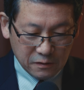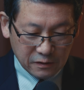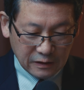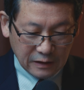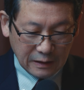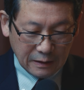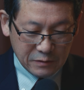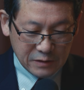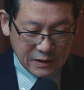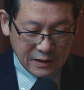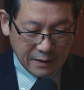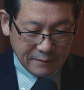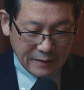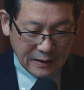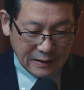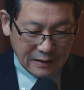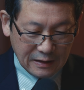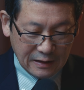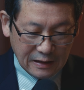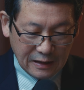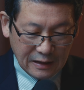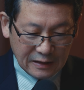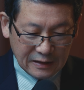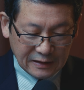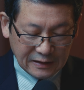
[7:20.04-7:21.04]
うぞ神様、
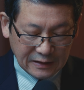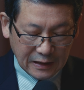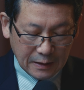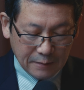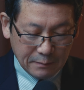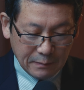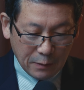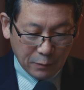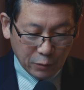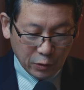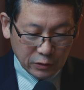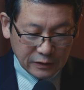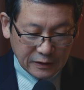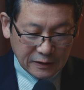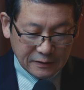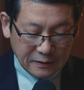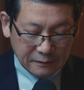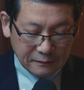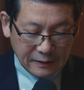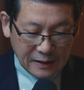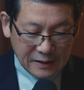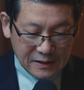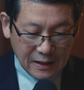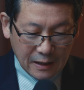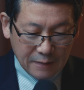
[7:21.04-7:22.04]
あなたが守っていて
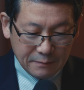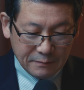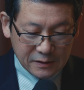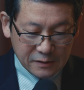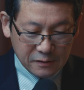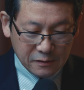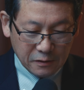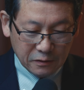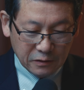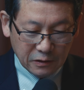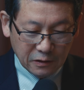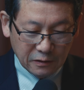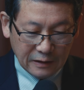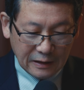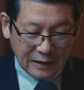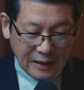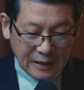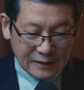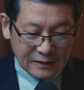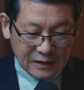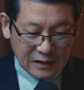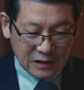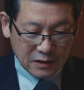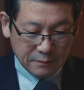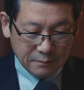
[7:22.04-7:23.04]
くださいますようにお願
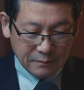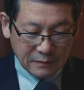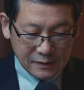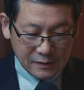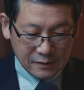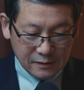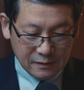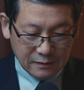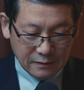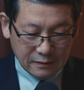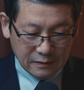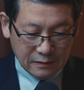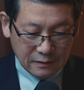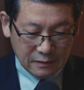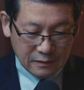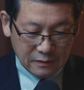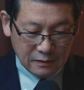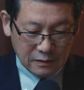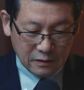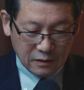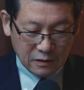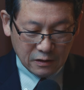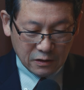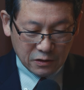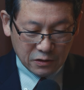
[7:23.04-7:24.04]
いいたします。
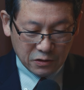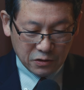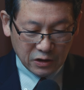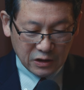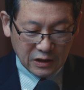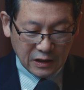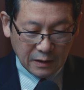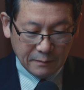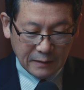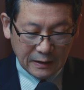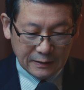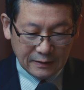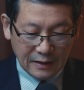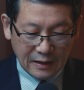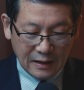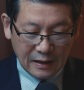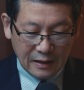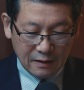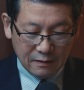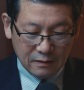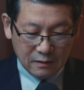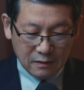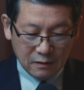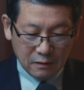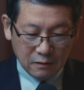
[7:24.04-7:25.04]
そしてま
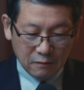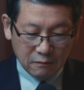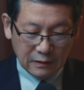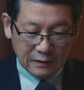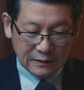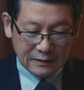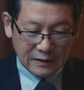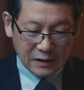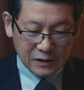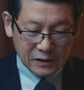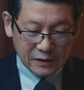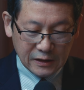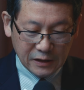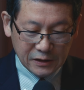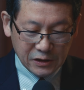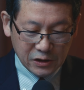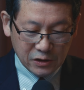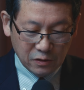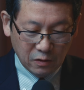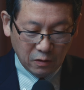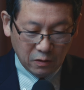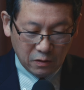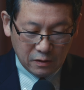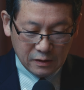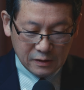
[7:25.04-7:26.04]
た、私た
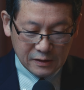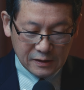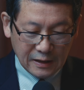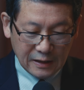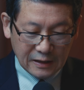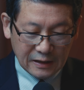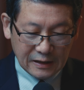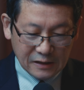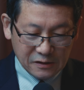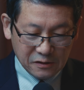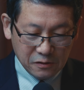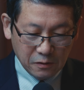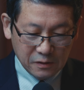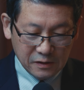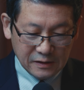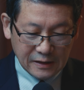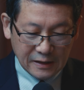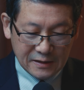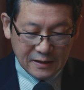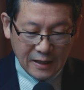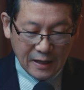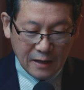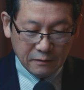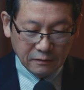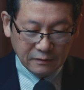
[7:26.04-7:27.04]
ちの生活を支
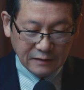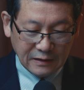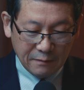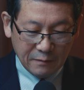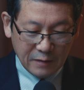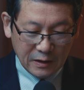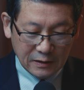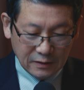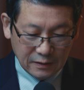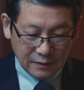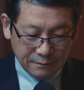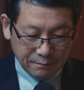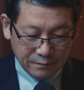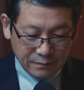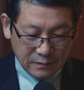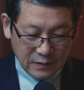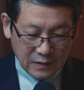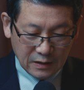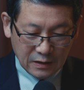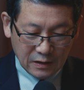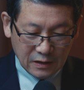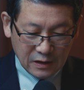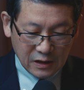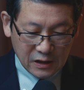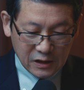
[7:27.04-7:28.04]
えるために、
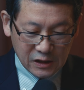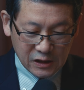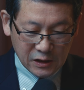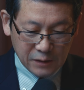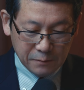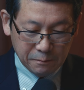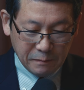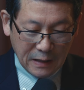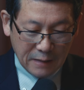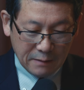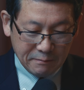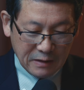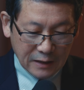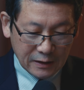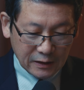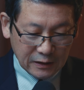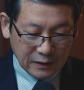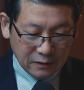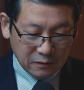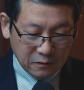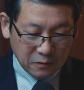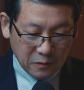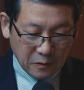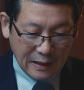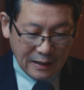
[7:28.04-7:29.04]

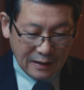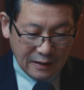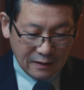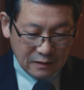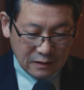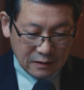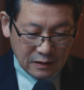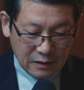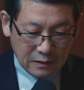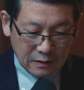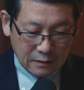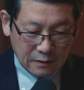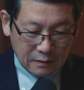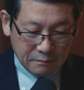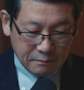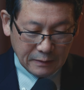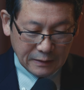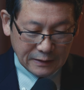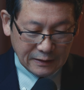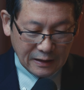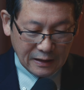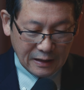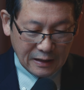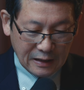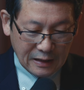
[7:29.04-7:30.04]
スーパーマーケットや、
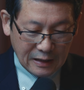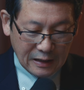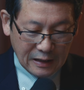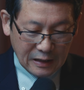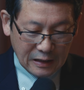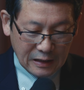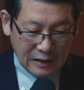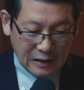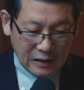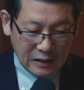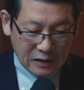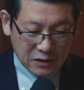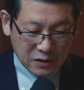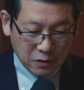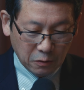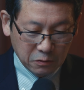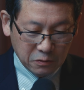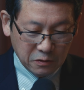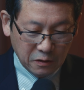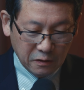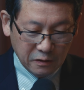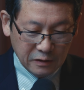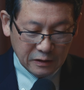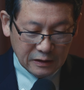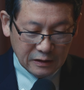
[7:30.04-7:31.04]
また、
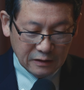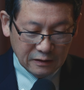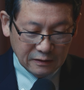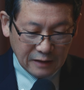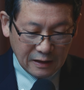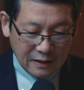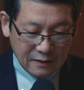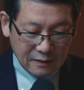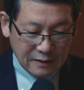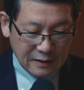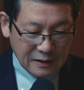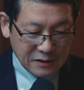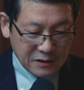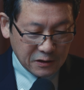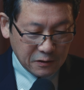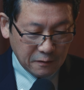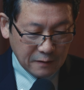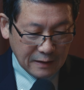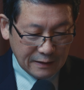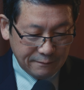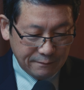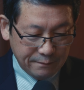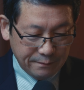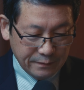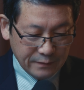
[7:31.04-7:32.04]
食料品店、
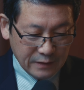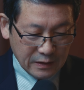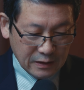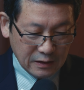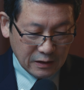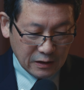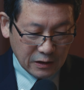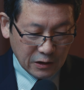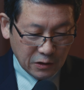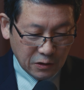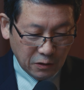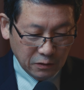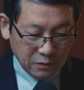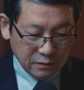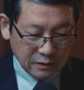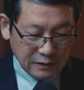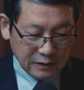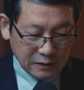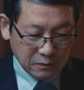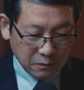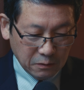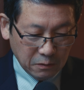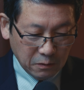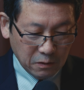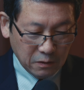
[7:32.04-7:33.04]
レストラン、いろん
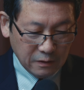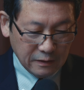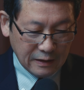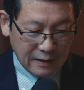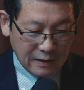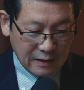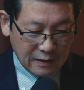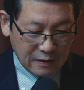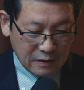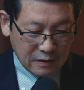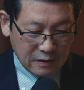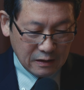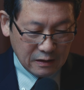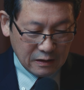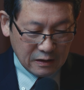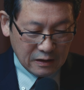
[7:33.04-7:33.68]
なところで